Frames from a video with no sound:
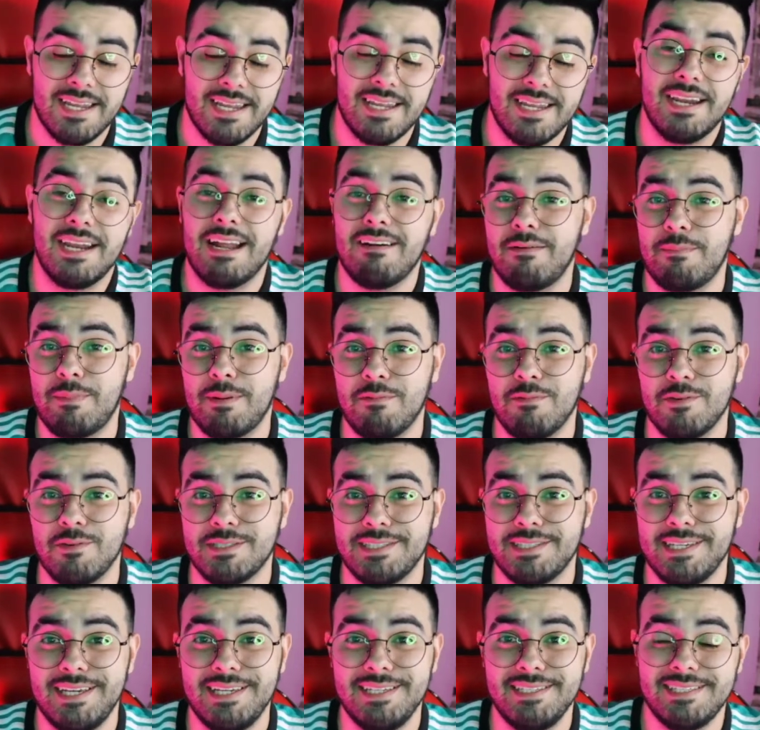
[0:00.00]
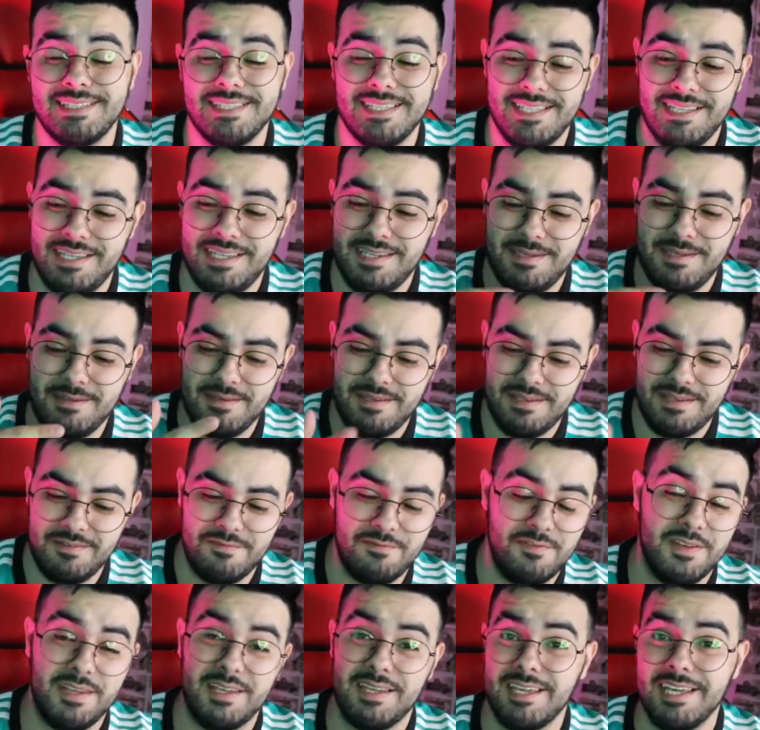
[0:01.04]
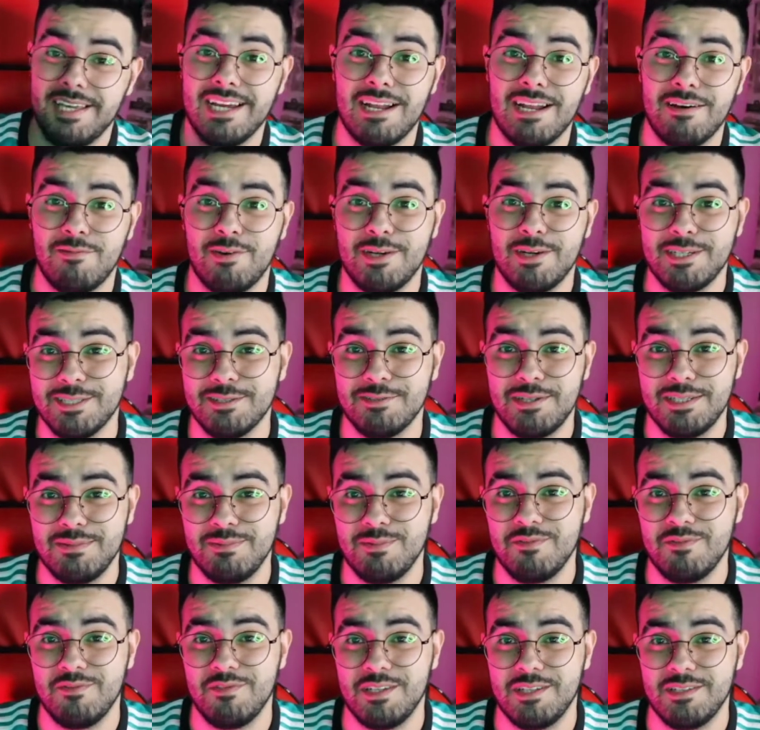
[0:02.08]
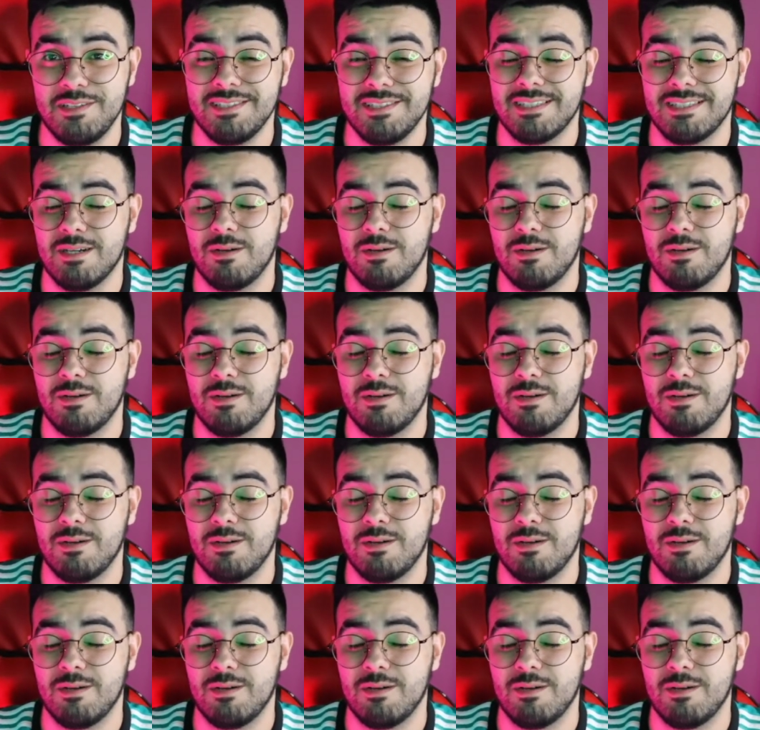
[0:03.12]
que grava para vocês e, enfim, e gravou esses dois mil vídeos.